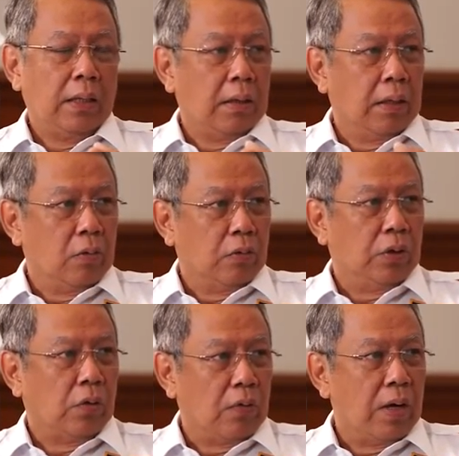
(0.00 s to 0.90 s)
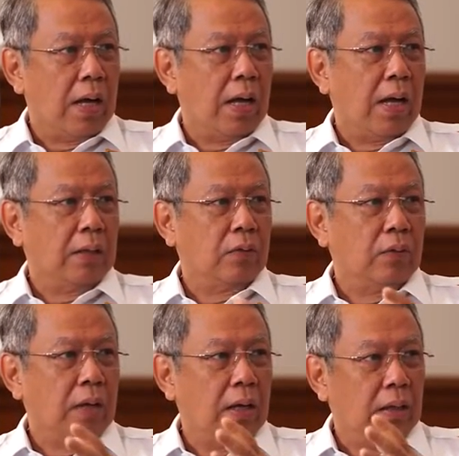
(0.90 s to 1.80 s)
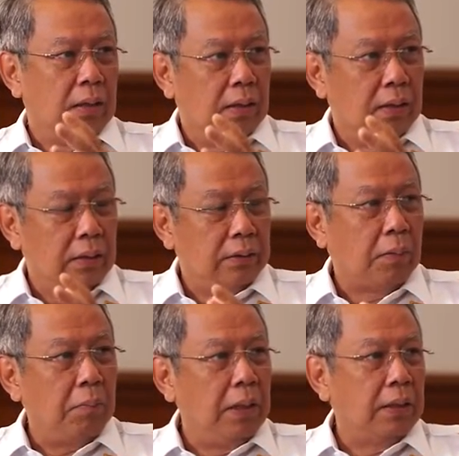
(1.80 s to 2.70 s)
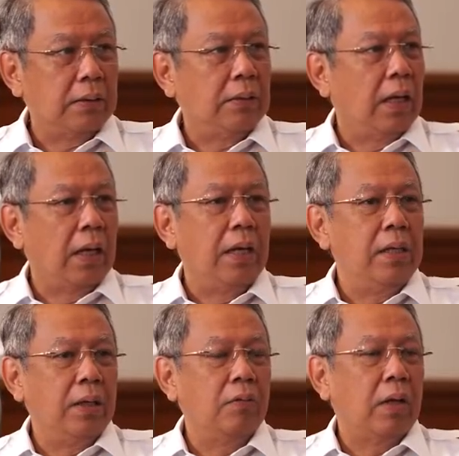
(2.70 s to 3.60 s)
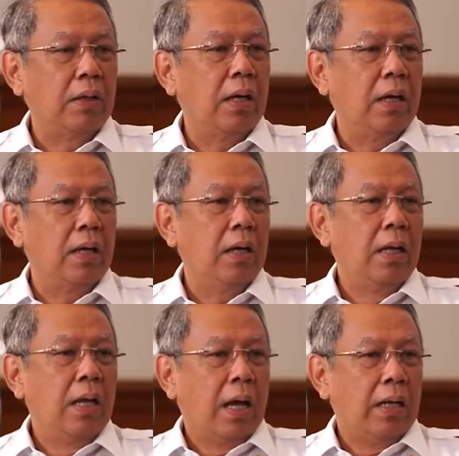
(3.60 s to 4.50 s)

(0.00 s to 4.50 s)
yang di kursi roda atau yang uh, disabilitas hmm. yang lainnya itu nanti akan